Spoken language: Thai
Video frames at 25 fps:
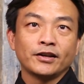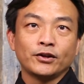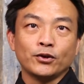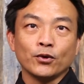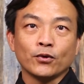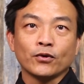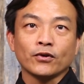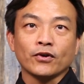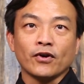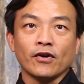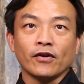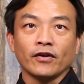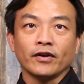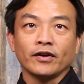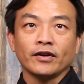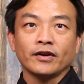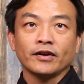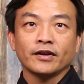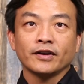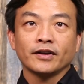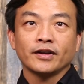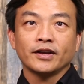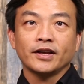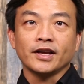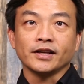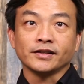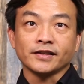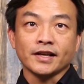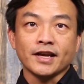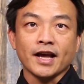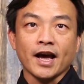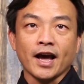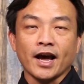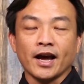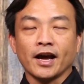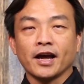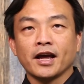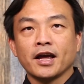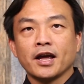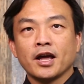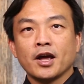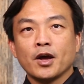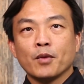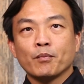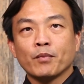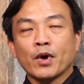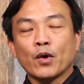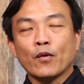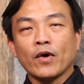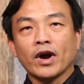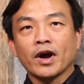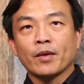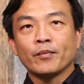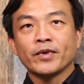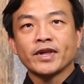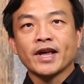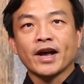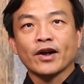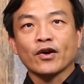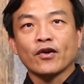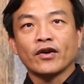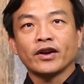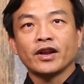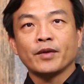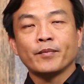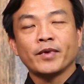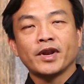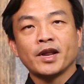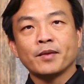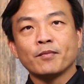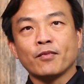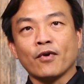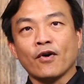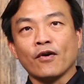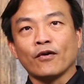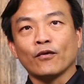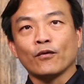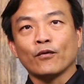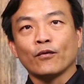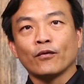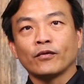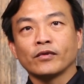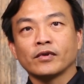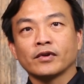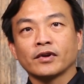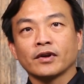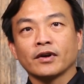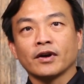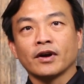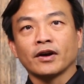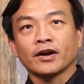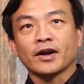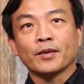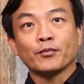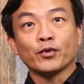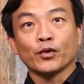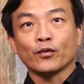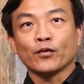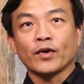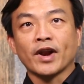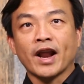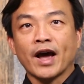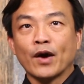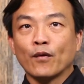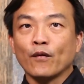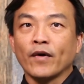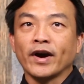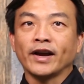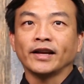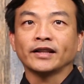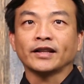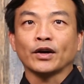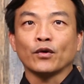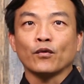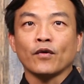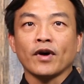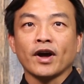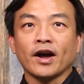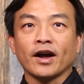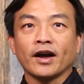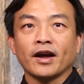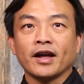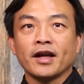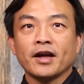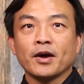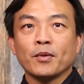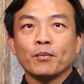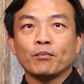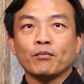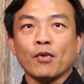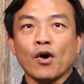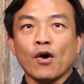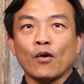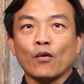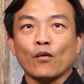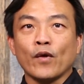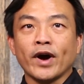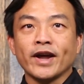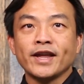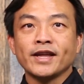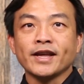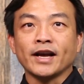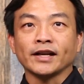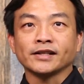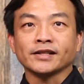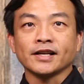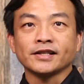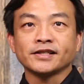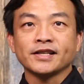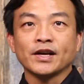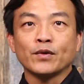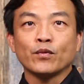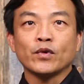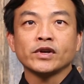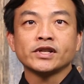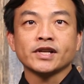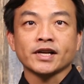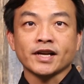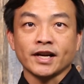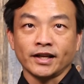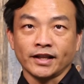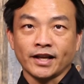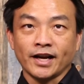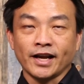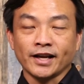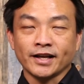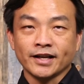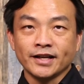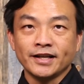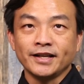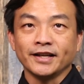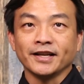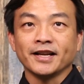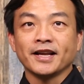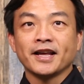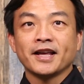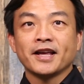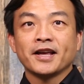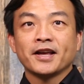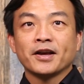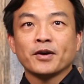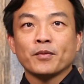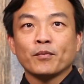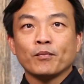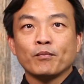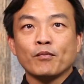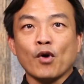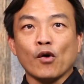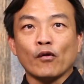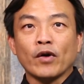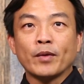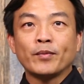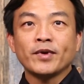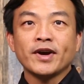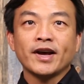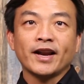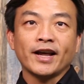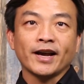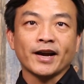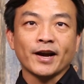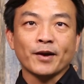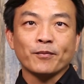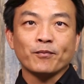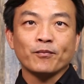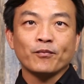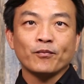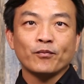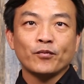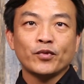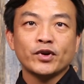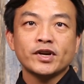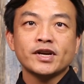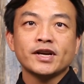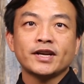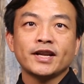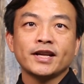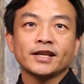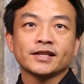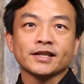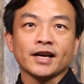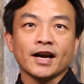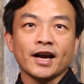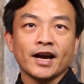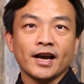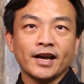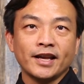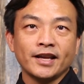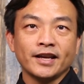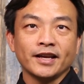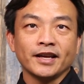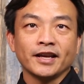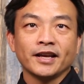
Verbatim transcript: ยุคของอิสยาห์แม้ว่าคำพยากรณ์นี้ไม่ได้บอกกำหนดเวลาไว้แต่ว่าบอกไว้อย่างชัดเจนว่าจะเกิดอะไรขึ้นบอกไว้เพื่ออะไรครับเพื่อที่จะให้